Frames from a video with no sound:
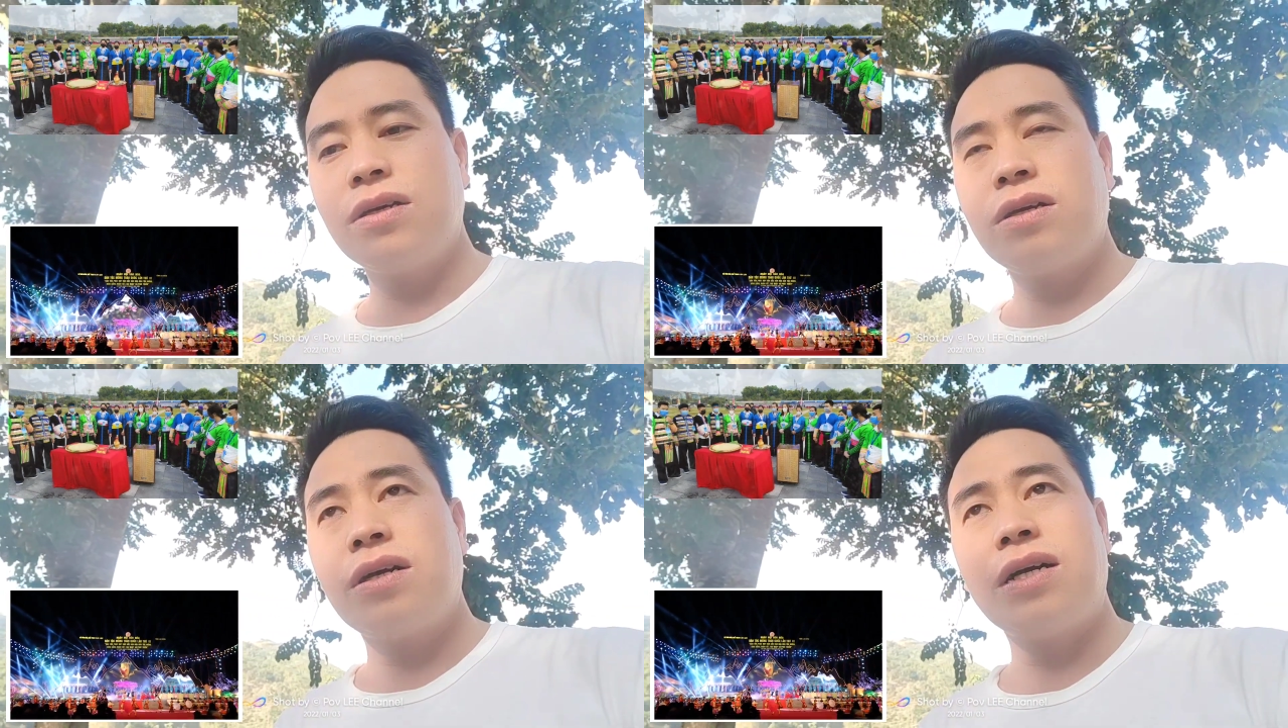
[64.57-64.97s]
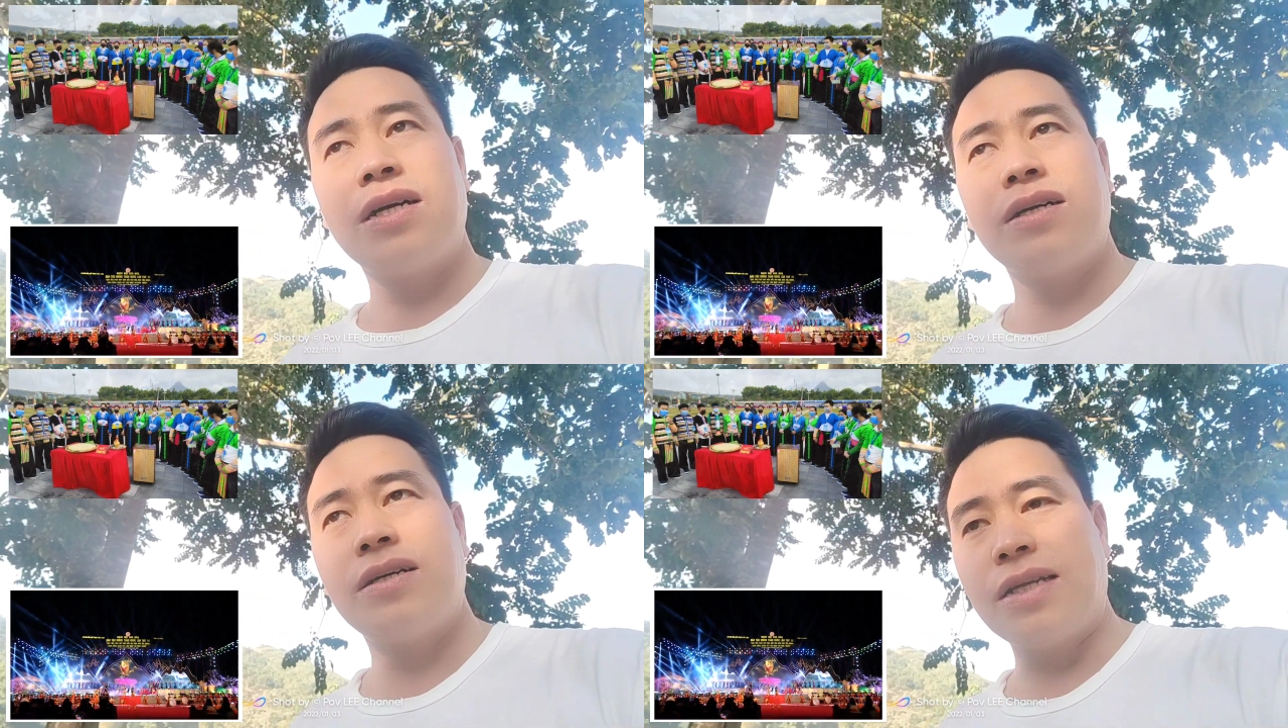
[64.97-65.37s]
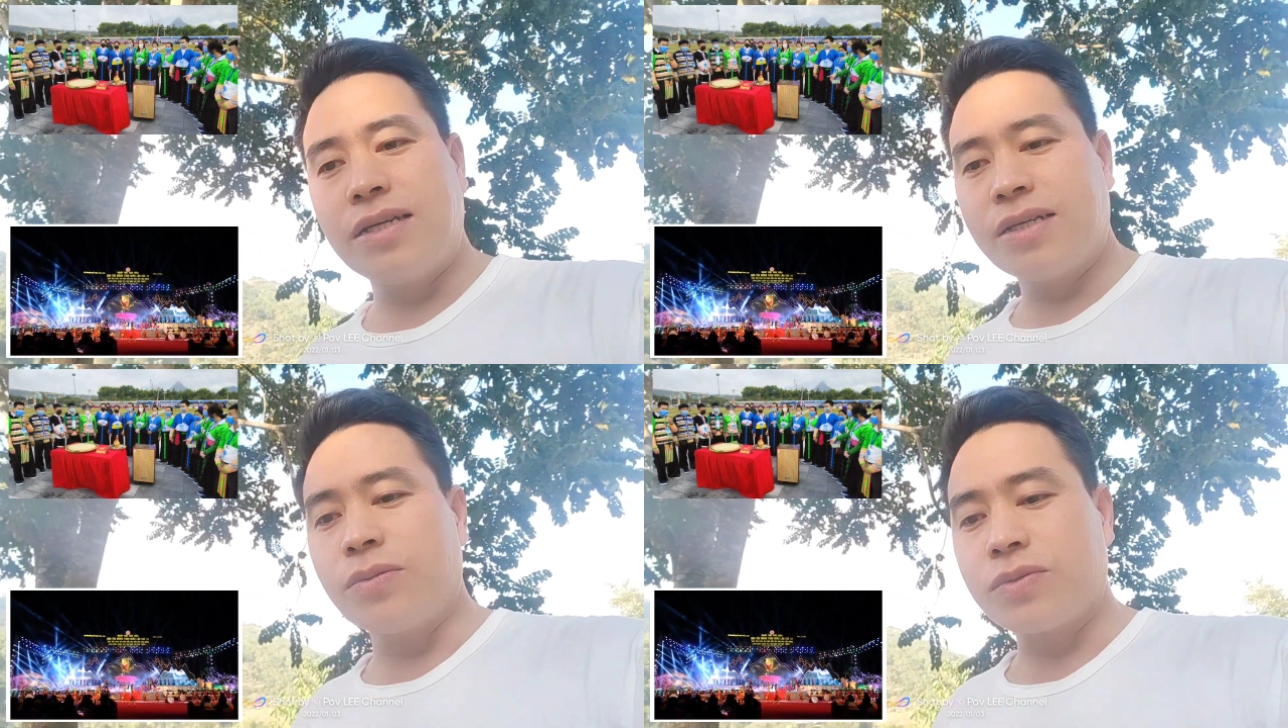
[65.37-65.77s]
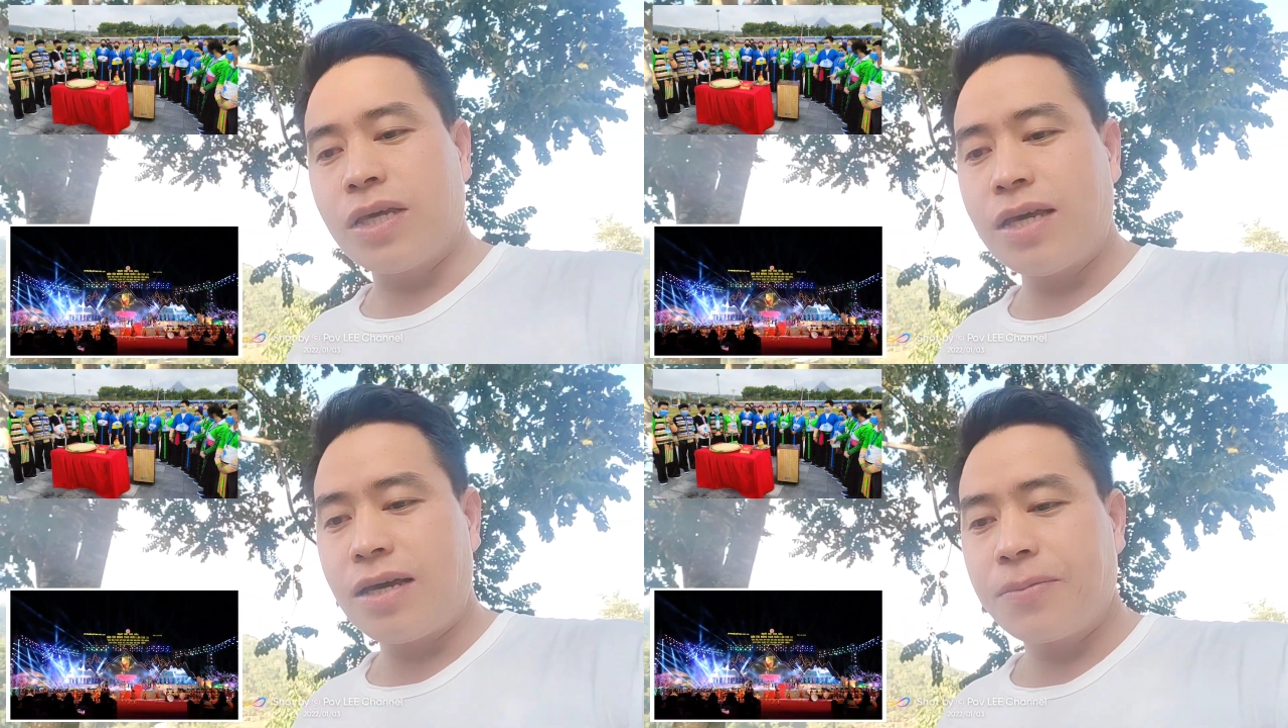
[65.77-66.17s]
ờ, lại cổng
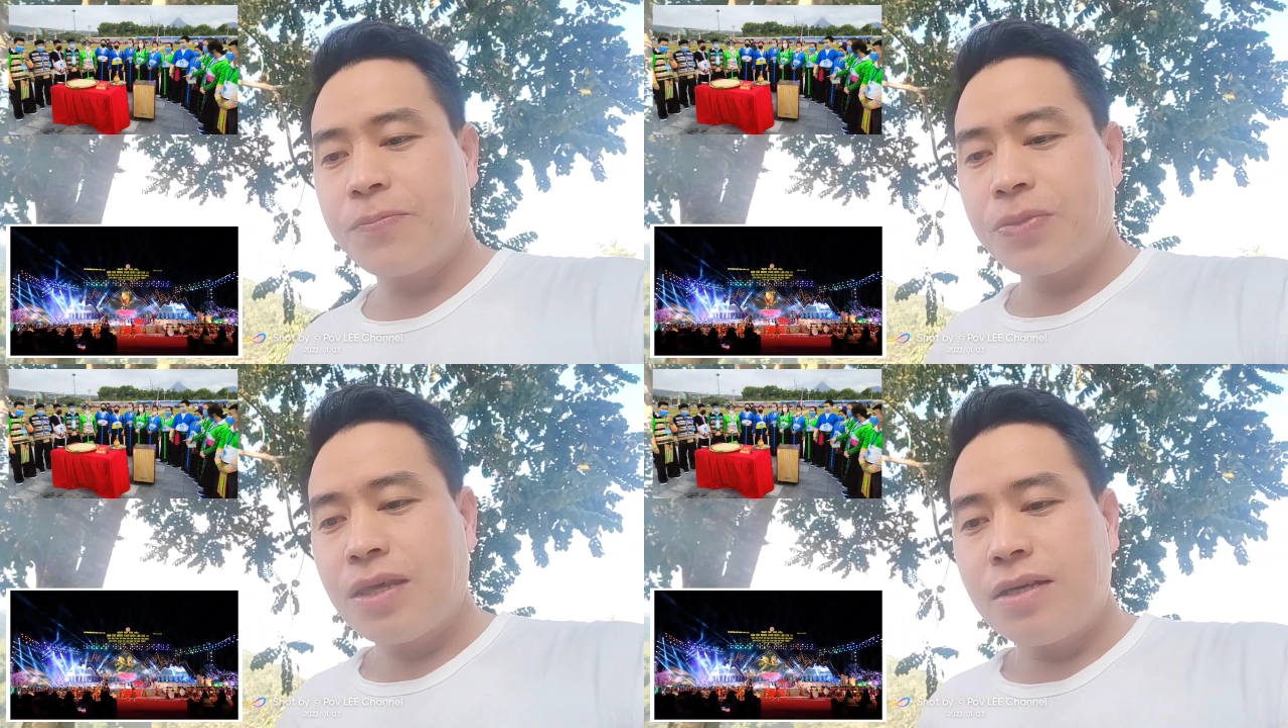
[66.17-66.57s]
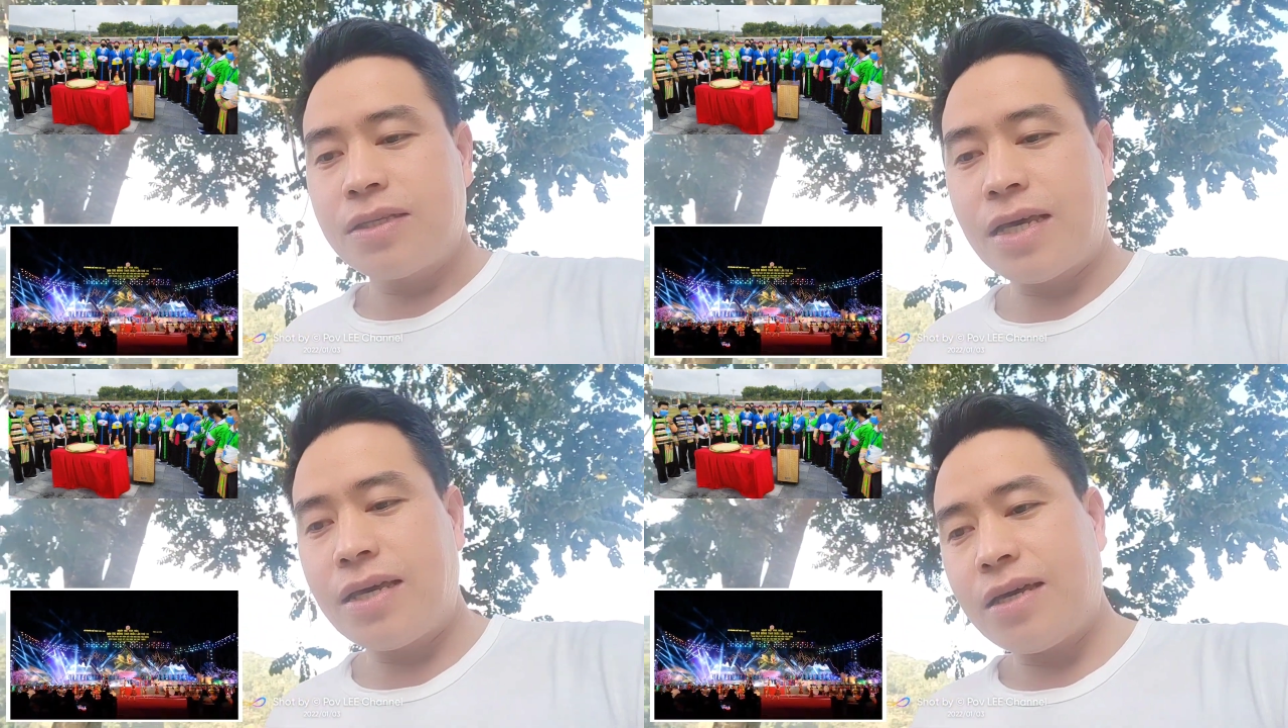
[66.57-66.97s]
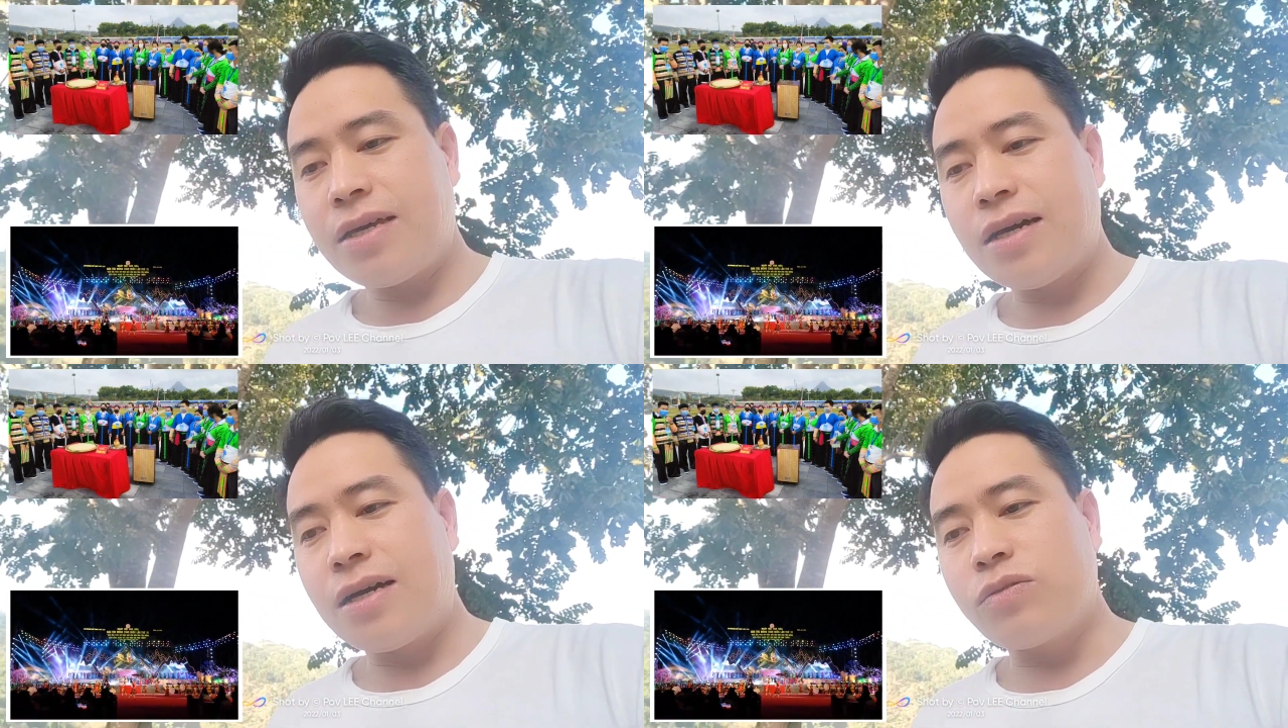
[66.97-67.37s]
thia chị à,